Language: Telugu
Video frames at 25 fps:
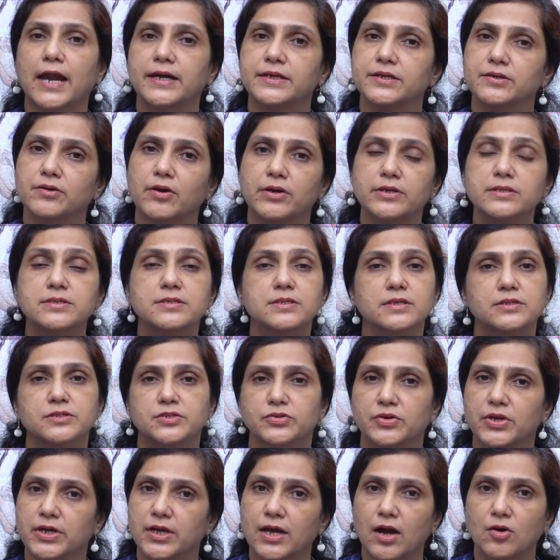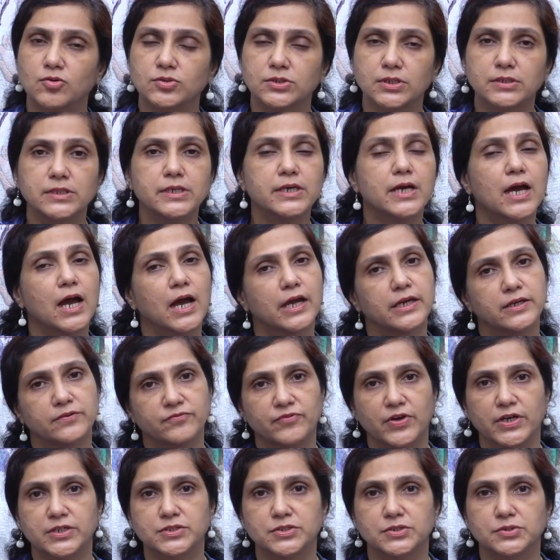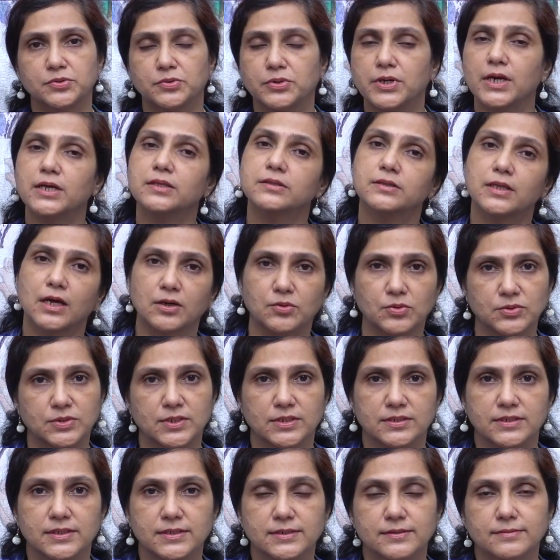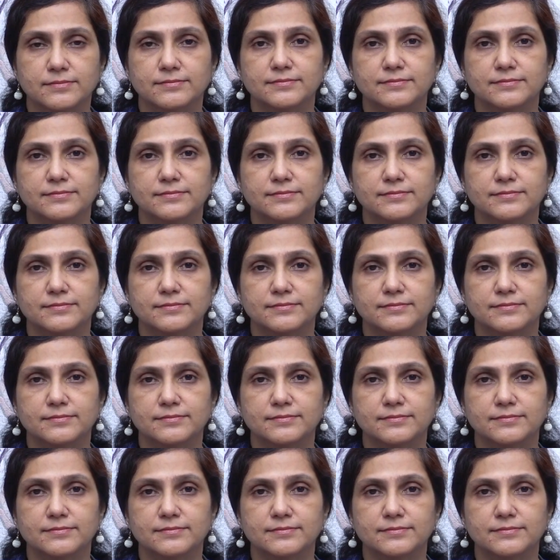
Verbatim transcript: అడినాయిడ్స్ ష్రింక్ అవుతుంది ఆ ఇన్ఫెక్షన్ కూడా తగ్గుతుంది